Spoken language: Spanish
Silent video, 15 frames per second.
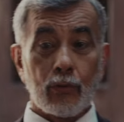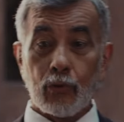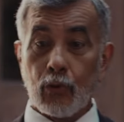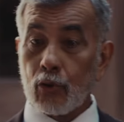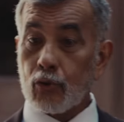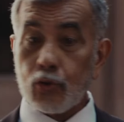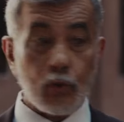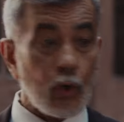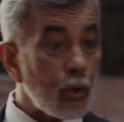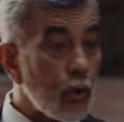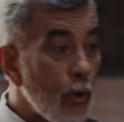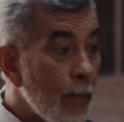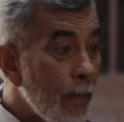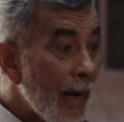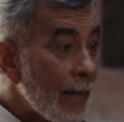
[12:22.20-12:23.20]
no
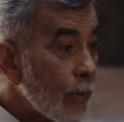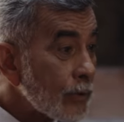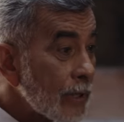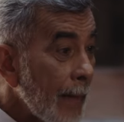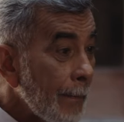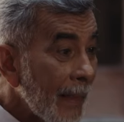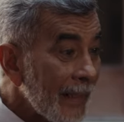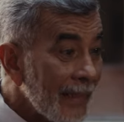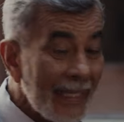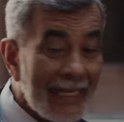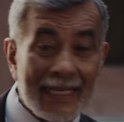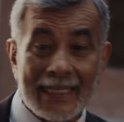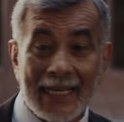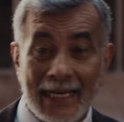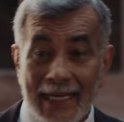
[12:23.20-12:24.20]
solo vamos a perder
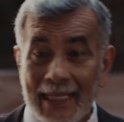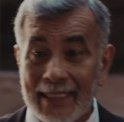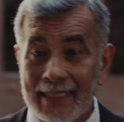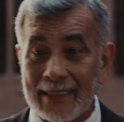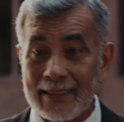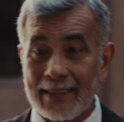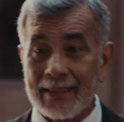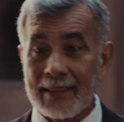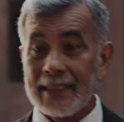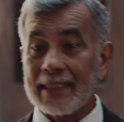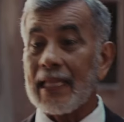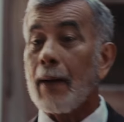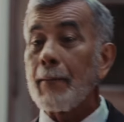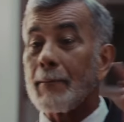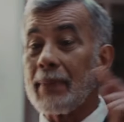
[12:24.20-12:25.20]
el canal,
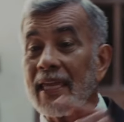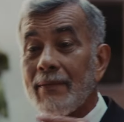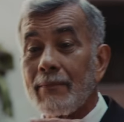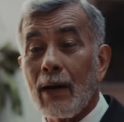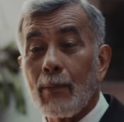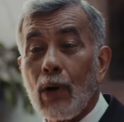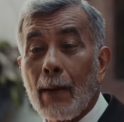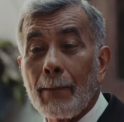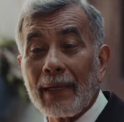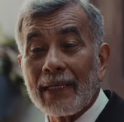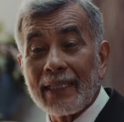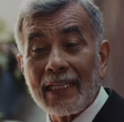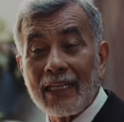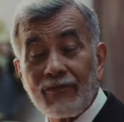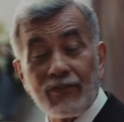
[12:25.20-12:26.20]
también vamos a perder el